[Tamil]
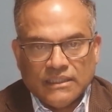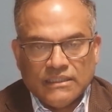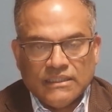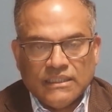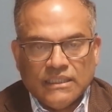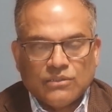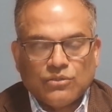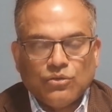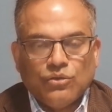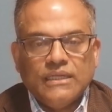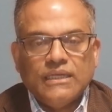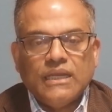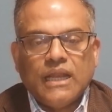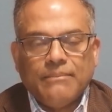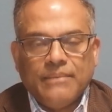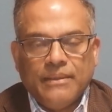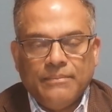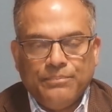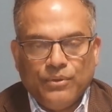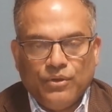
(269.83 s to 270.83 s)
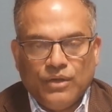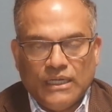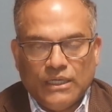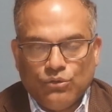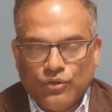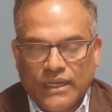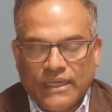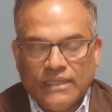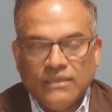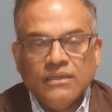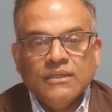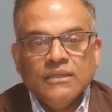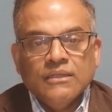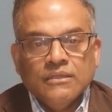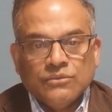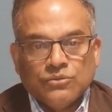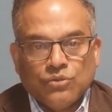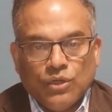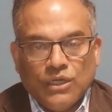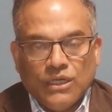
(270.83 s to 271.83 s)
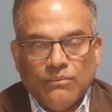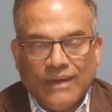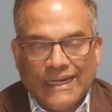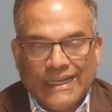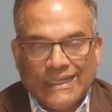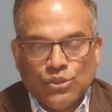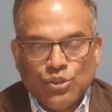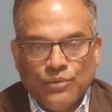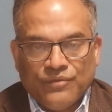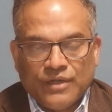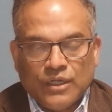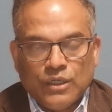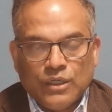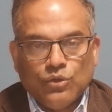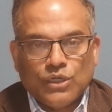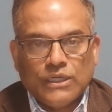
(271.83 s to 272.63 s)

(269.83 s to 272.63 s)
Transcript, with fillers: இந்த தொழில் அமைப்புகளுடன் தொழில் வழங்குவது